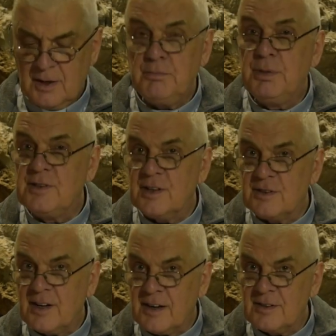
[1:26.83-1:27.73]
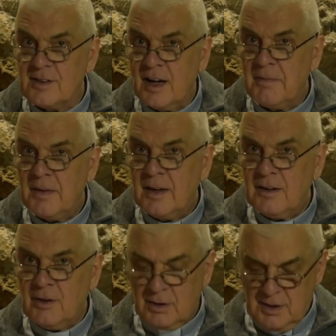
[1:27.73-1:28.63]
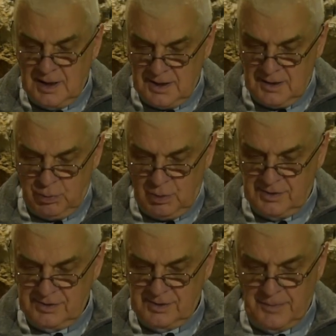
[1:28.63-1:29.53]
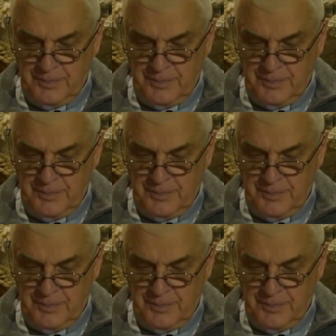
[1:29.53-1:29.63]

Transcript: bicie serca i oddychanie płuc.